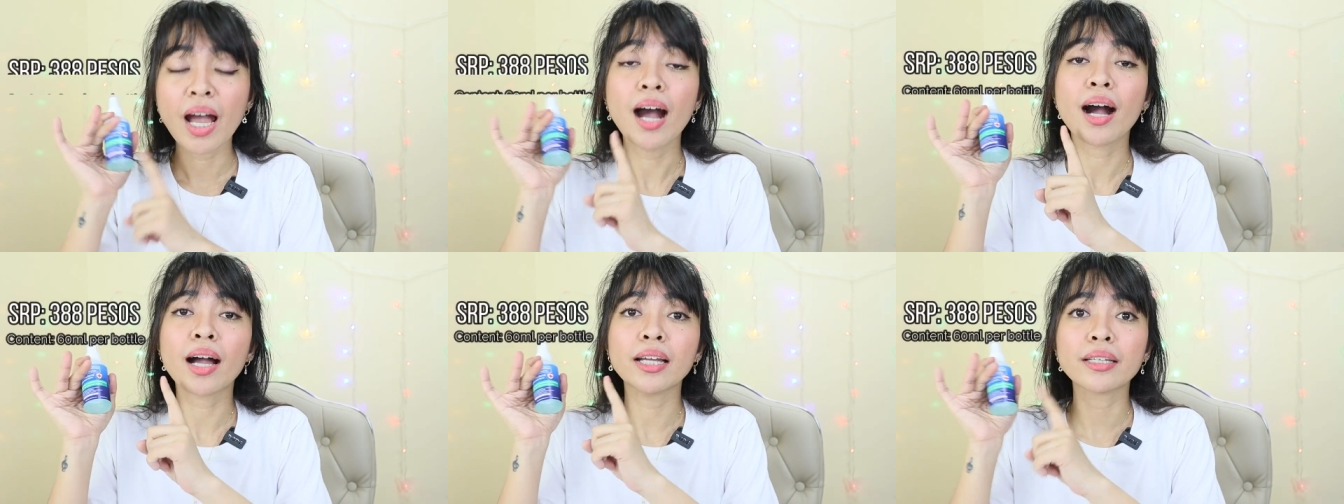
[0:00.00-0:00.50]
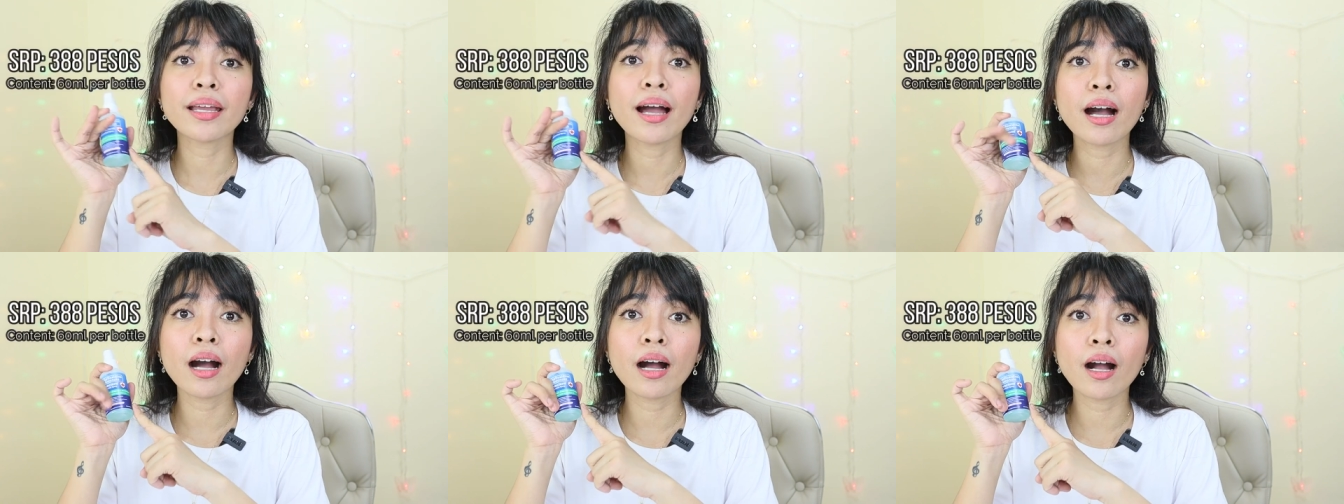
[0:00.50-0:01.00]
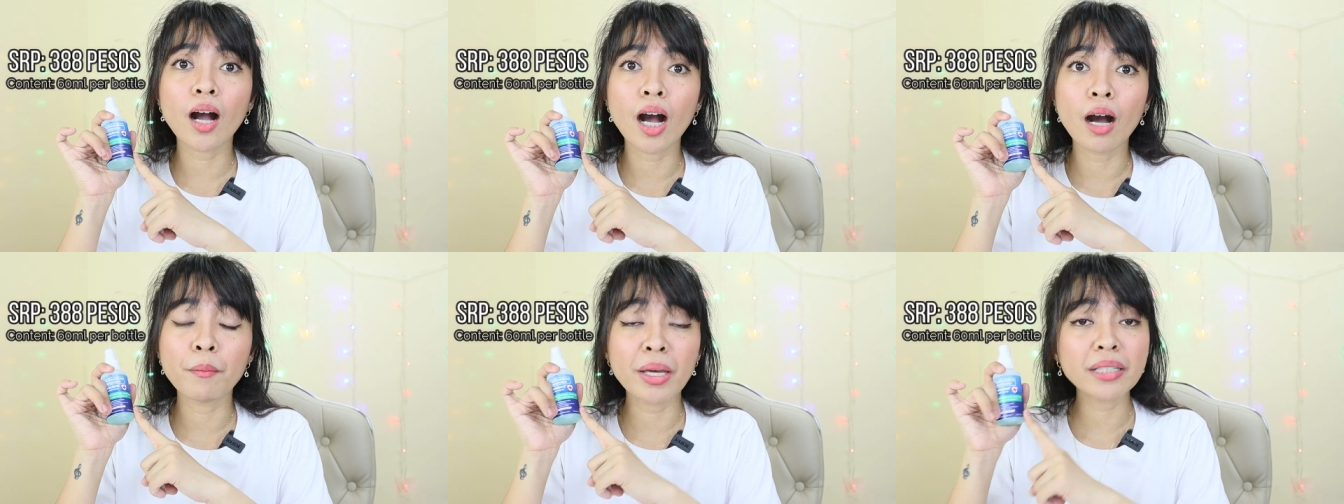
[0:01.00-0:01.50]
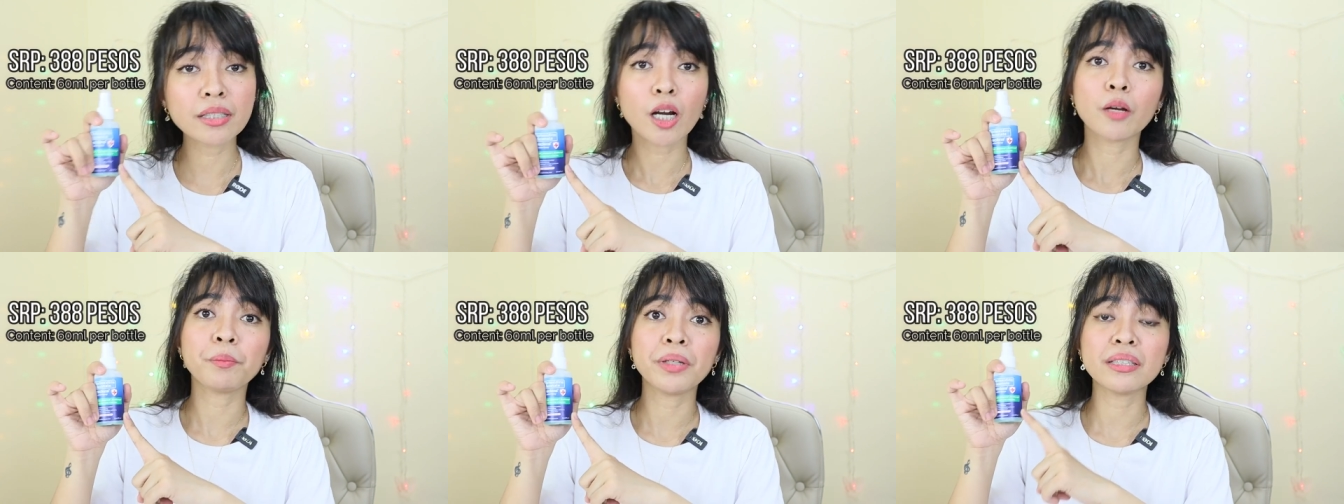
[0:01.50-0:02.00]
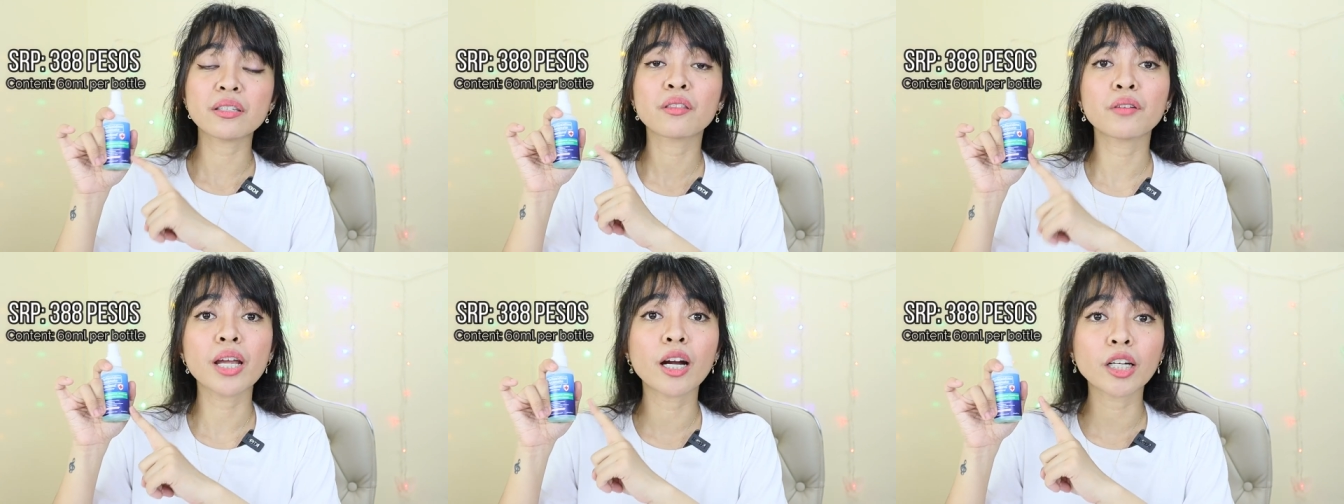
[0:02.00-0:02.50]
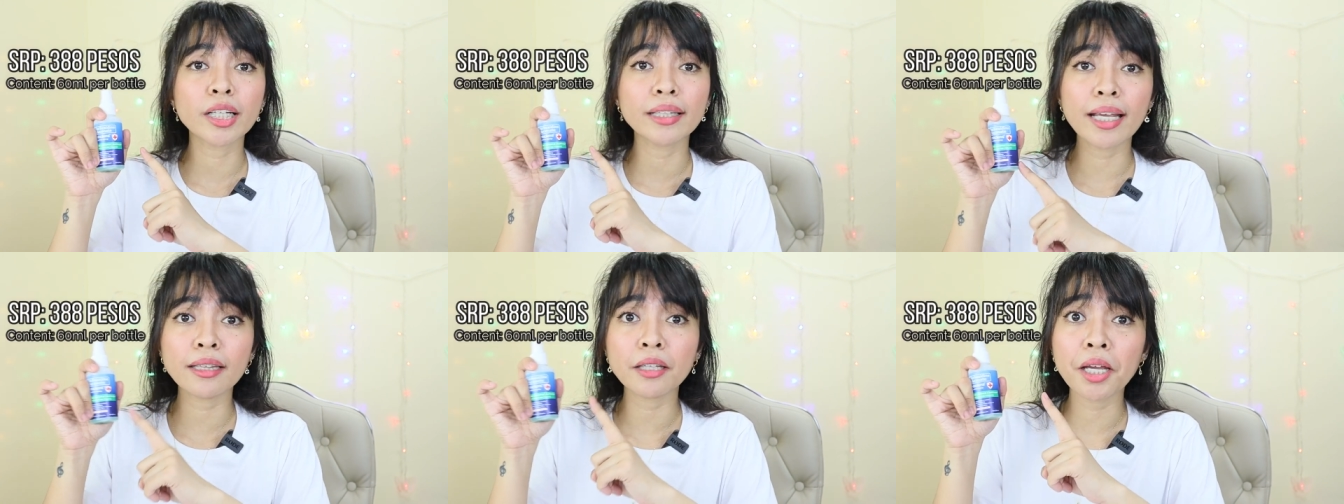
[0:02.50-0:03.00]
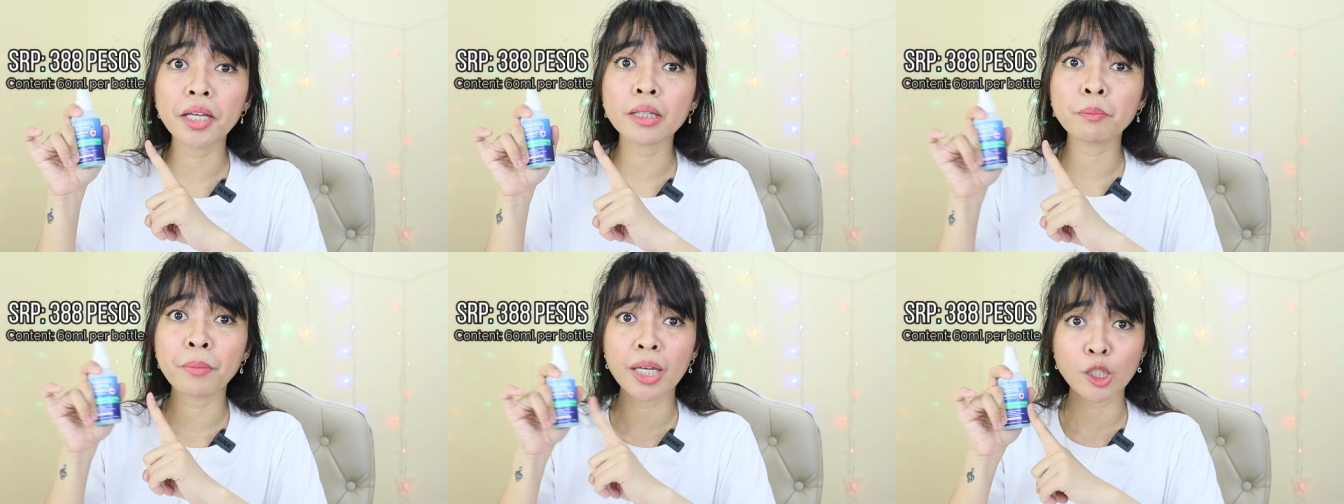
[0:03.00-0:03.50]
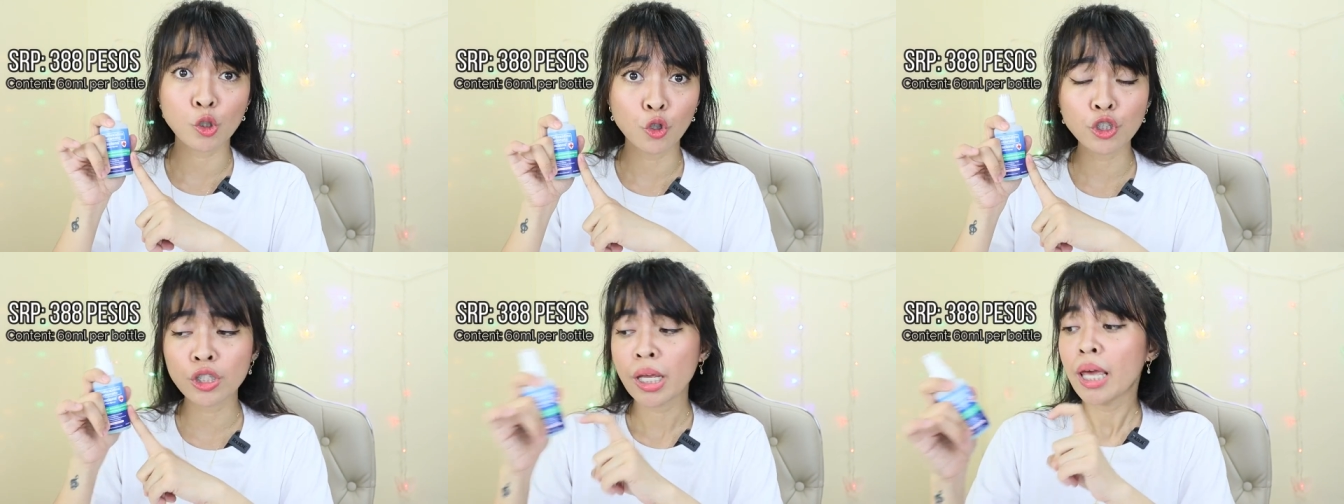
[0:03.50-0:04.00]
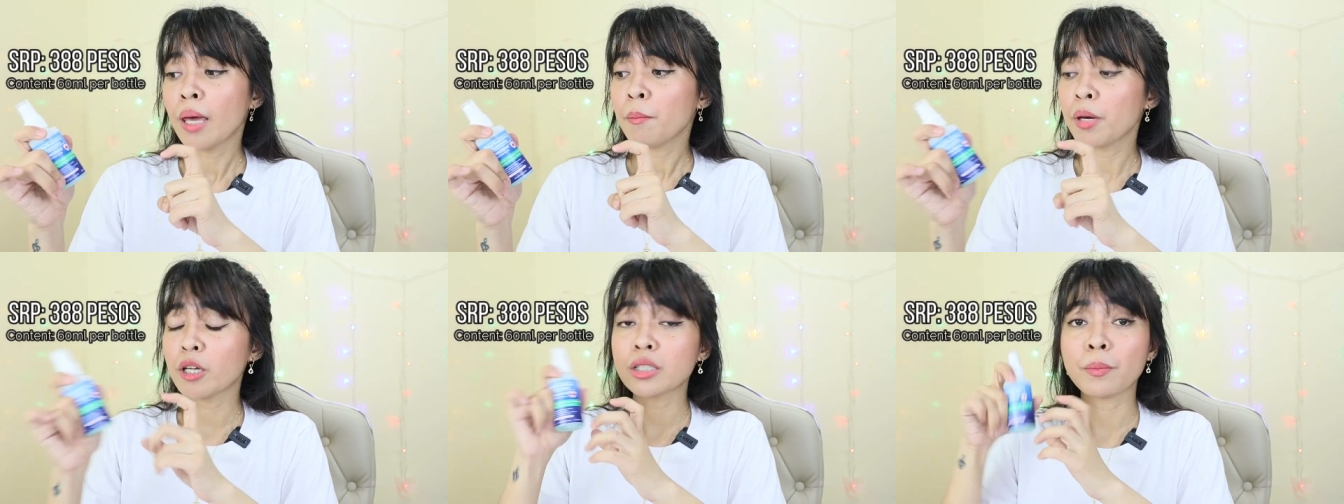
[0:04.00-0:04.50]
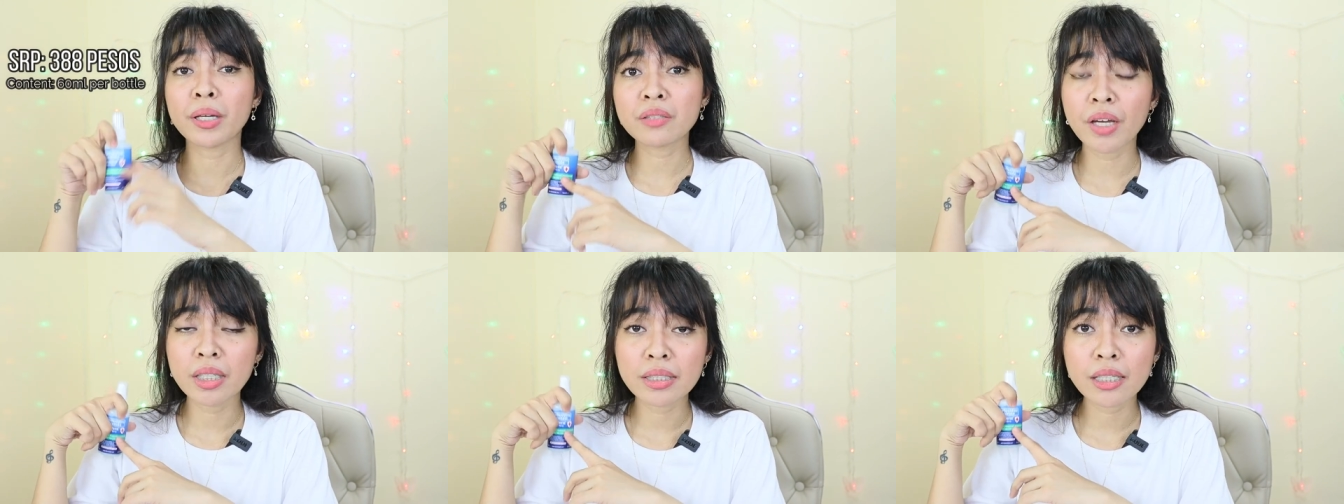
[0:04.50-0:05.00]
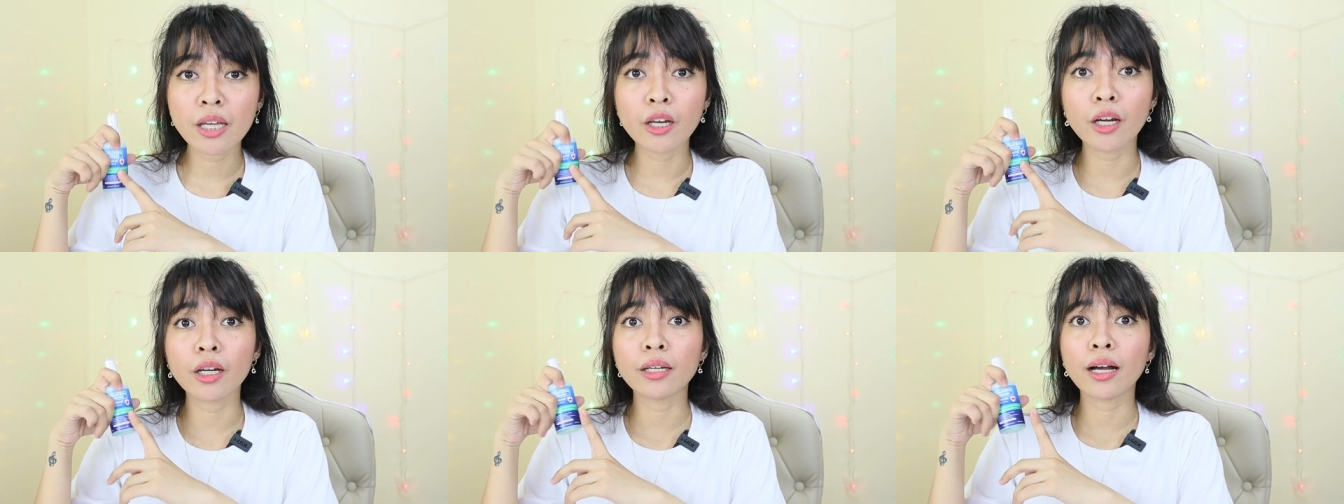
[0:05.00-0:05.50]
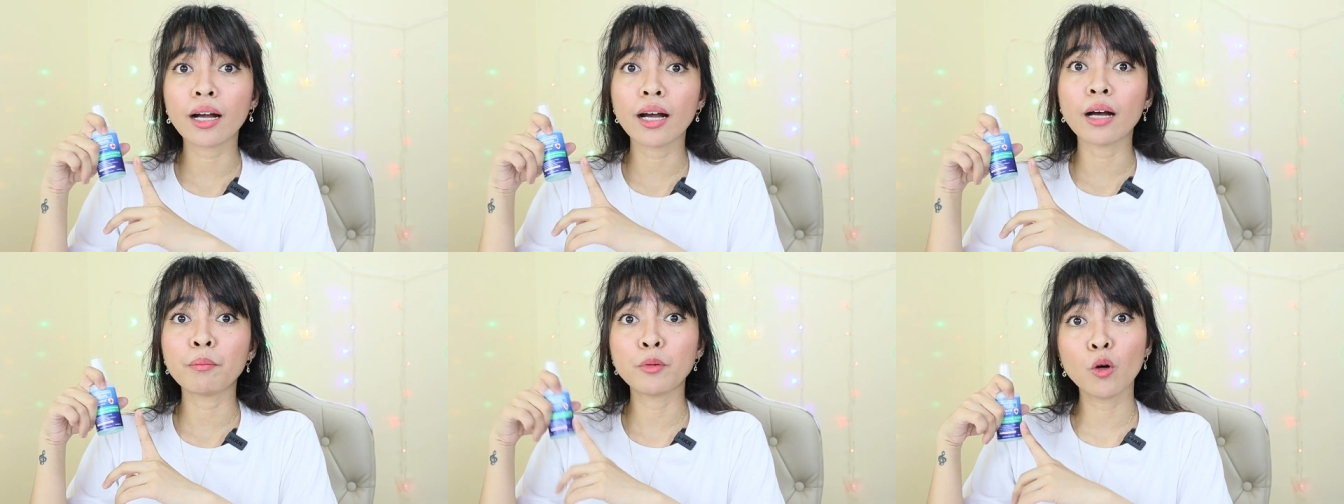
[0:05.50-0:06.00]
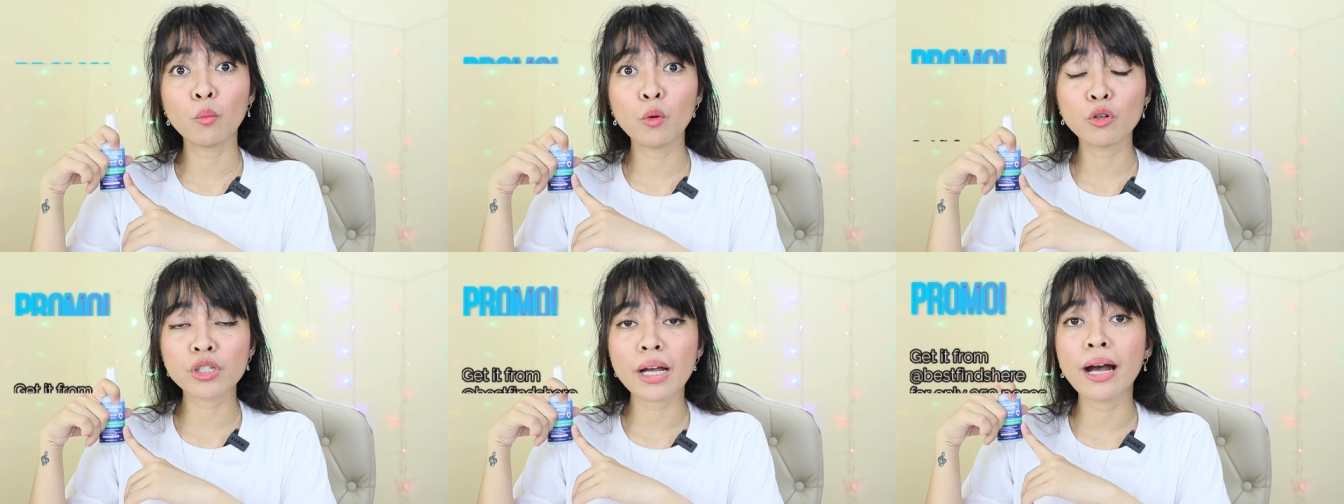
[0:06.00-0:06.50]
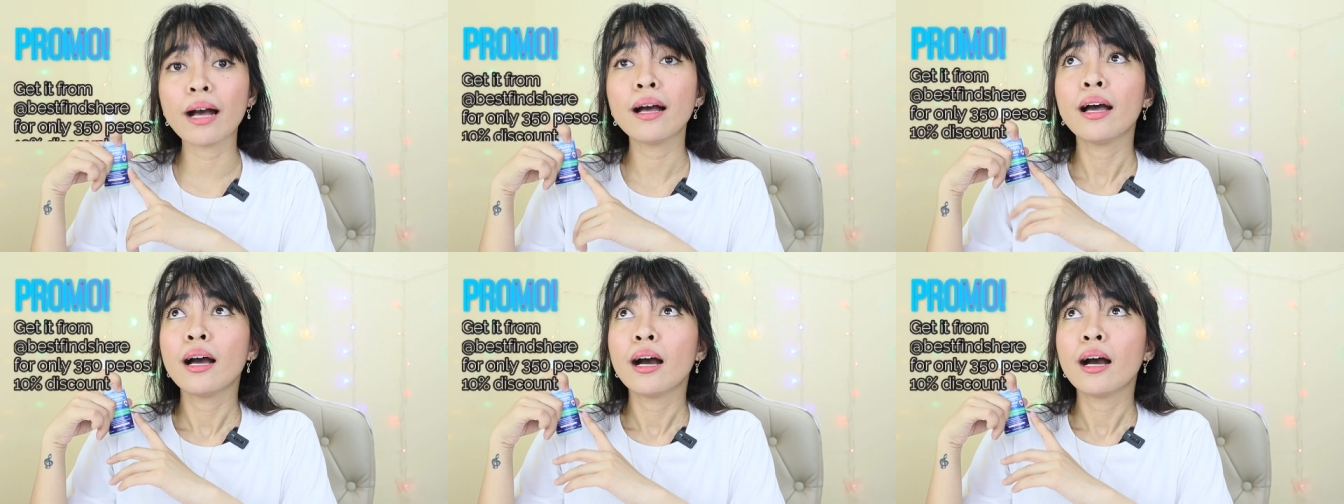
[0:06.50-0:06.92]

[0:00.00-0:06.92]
Ang kanyang um, SRP is 388 pesos. Pero sa Best Finds here, naka-promo siya